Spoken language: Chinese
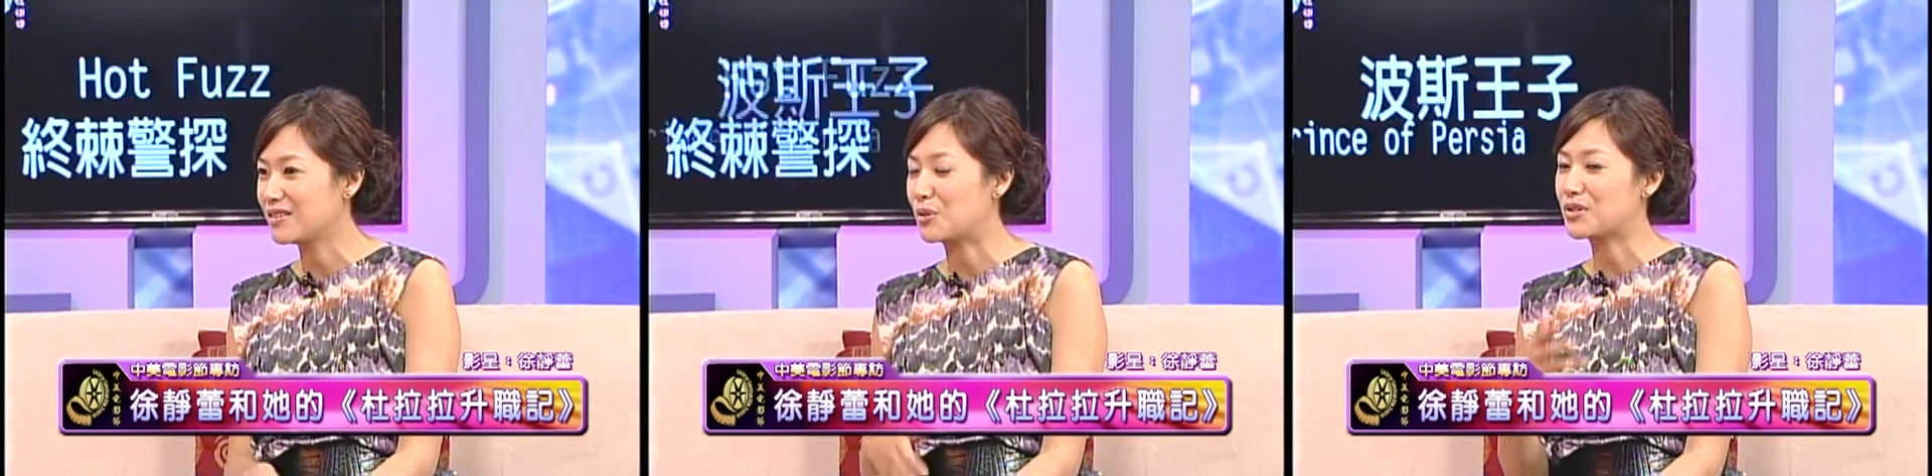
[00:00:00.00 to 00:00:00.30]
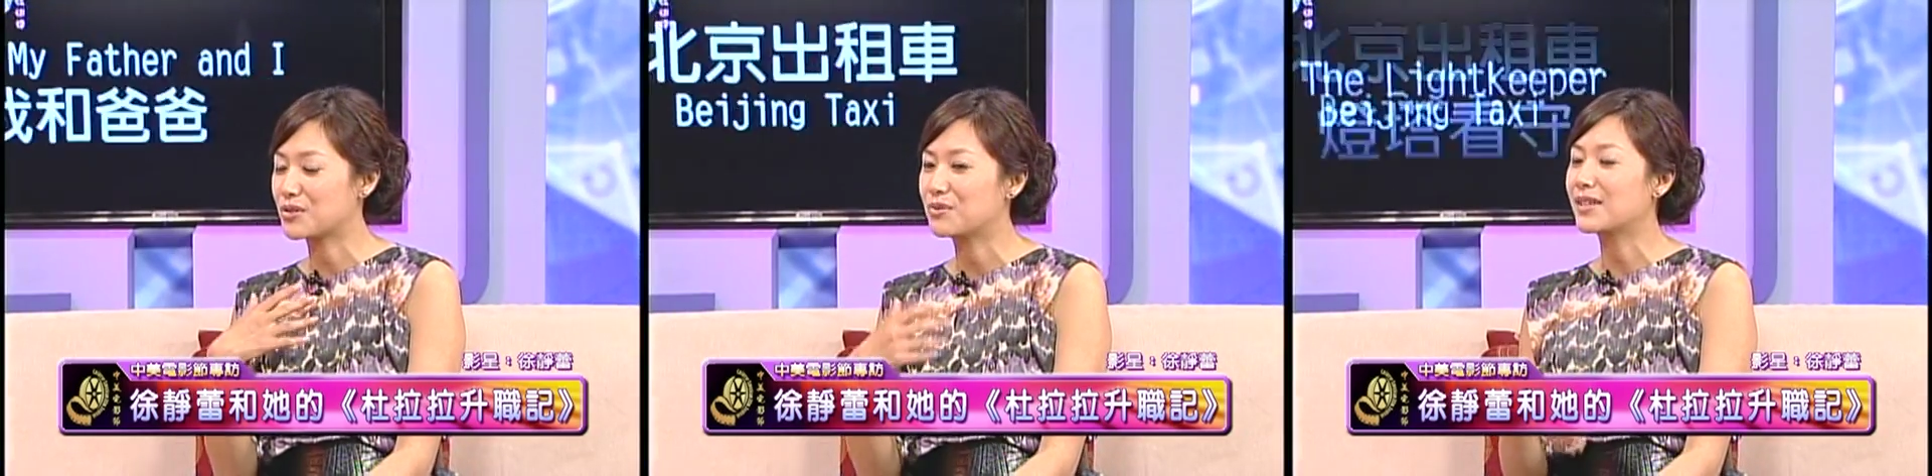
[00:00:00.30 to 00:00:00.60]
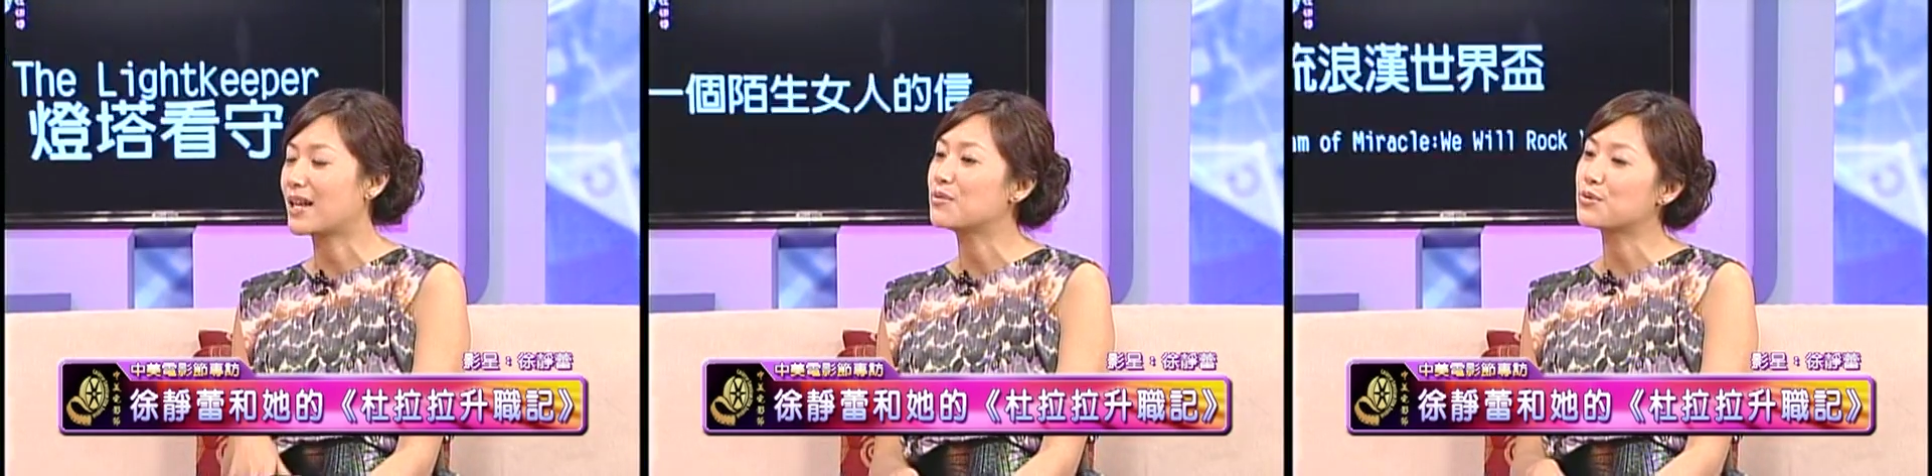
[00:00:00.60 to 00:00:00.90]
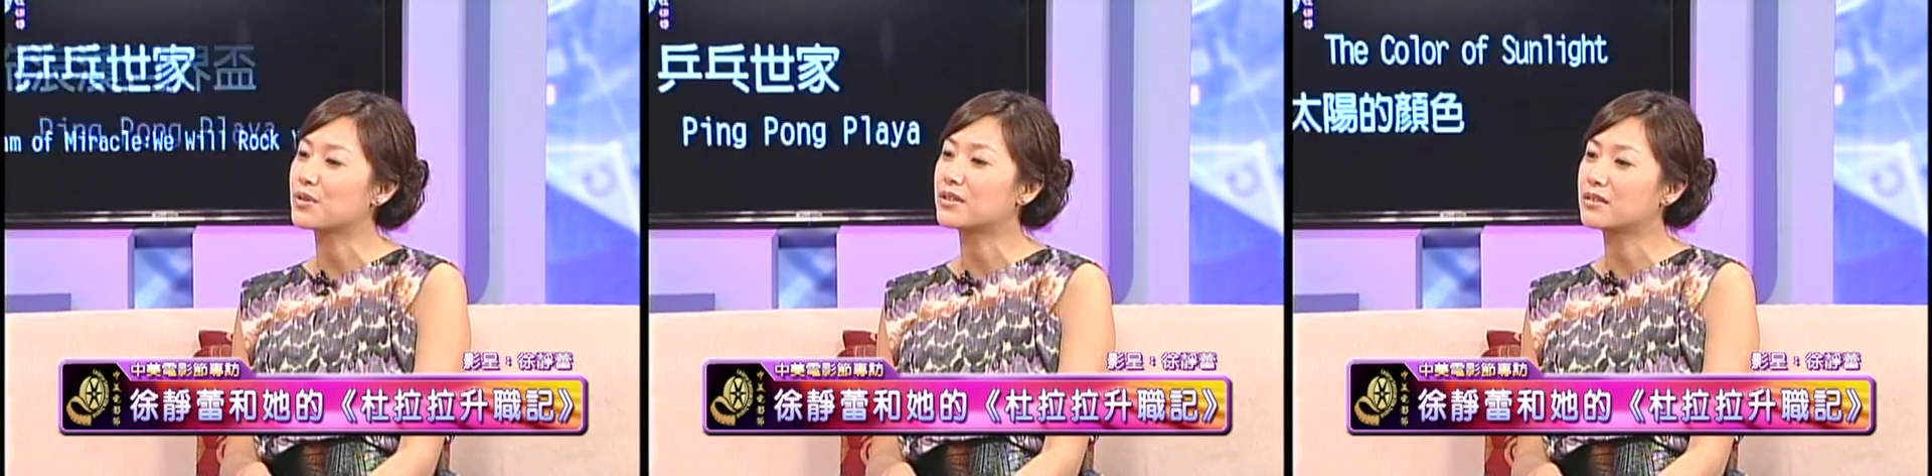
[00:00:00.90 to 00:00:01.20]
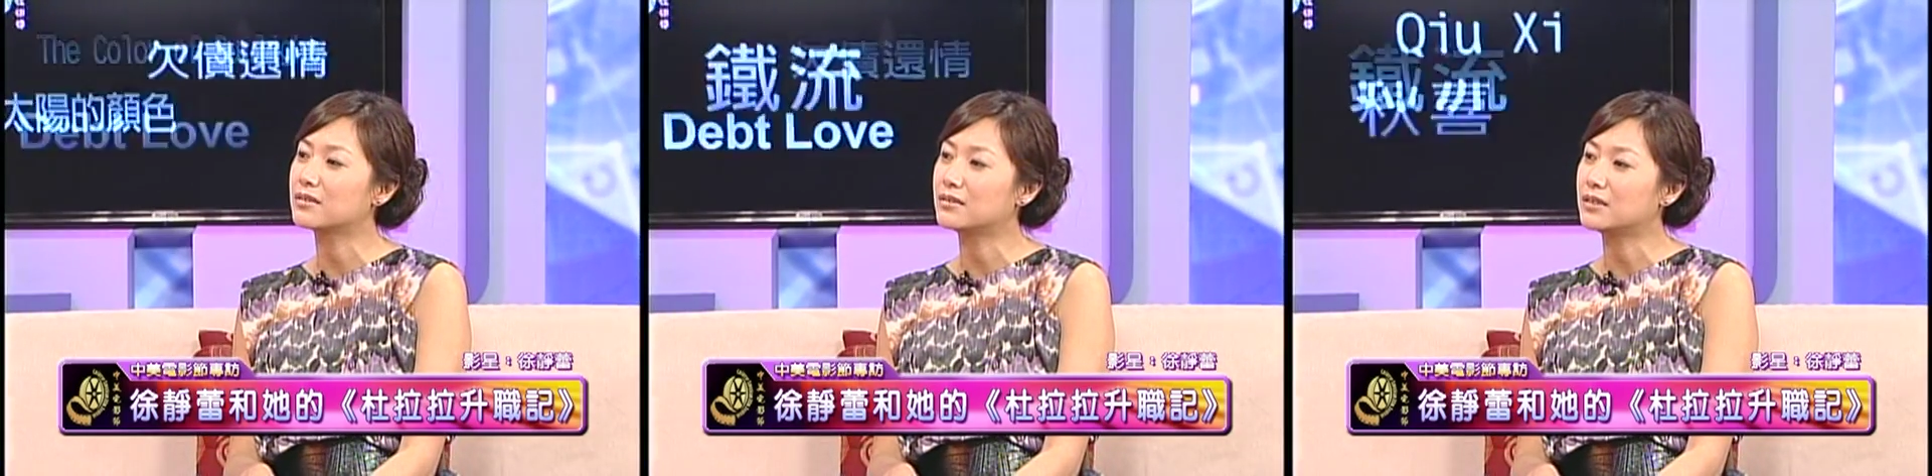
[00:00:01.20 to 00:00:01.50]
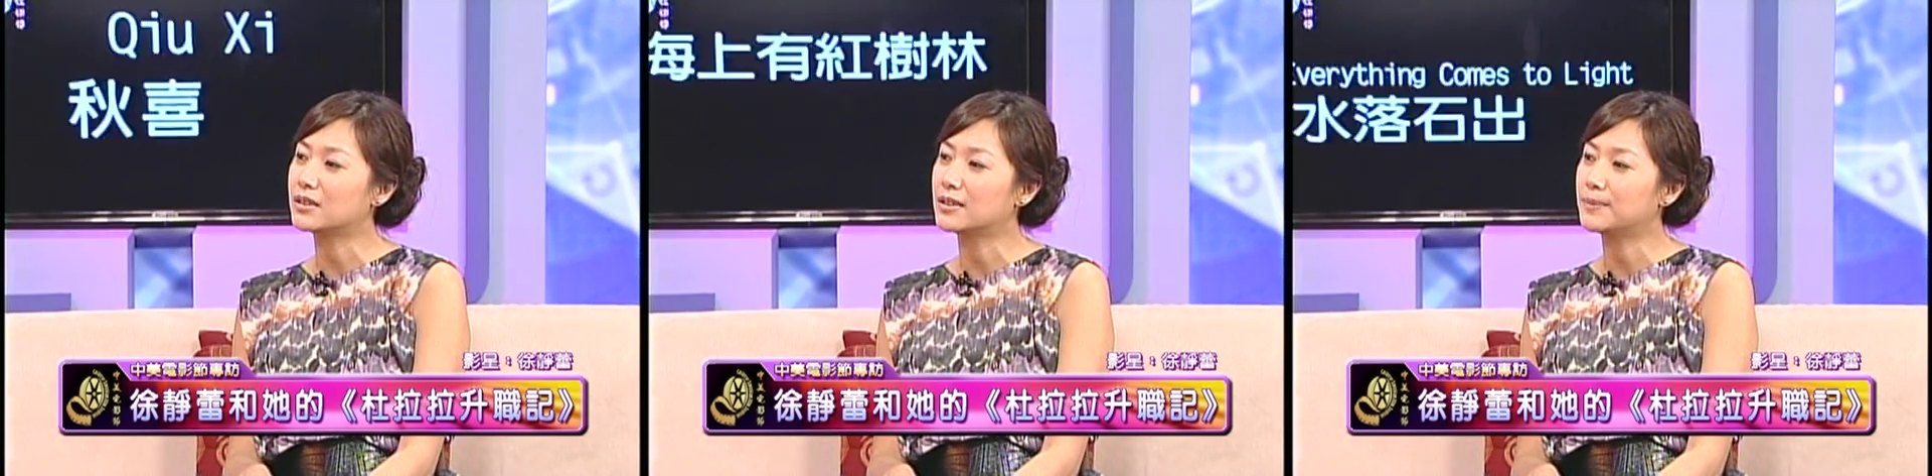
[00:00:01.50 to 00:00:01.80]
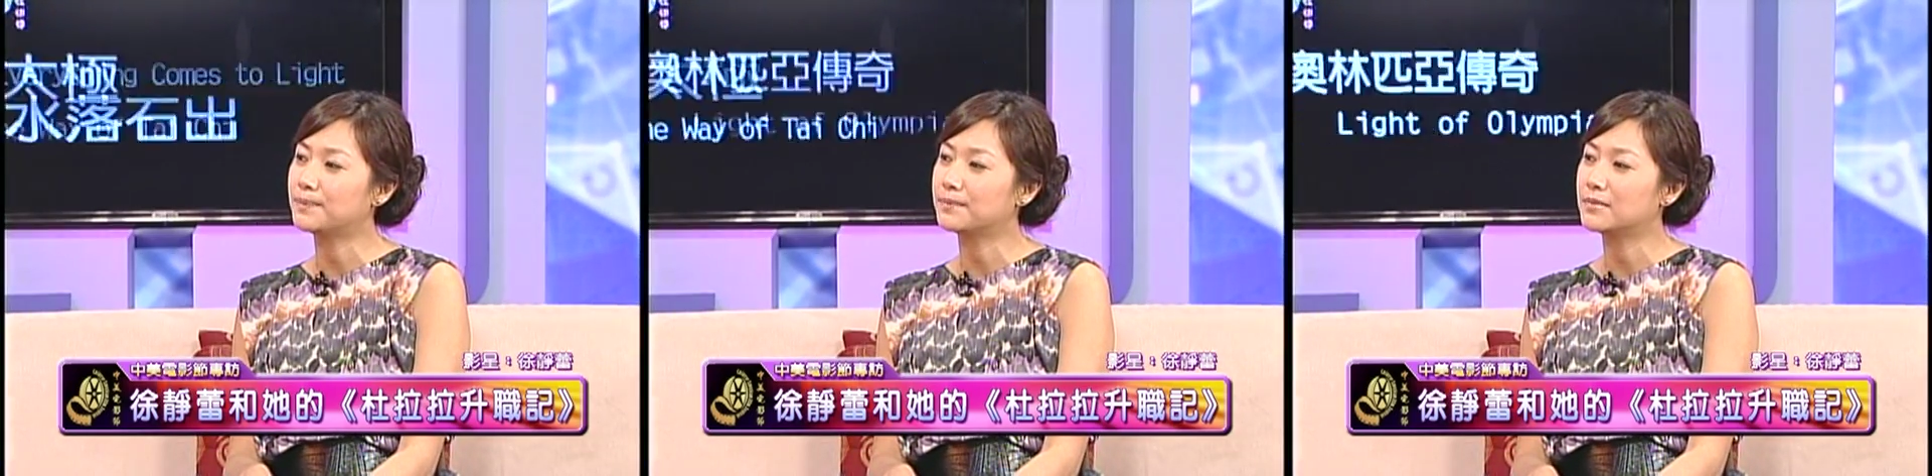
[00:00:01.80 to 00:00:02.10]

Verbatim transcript: 有这种感觉的一个，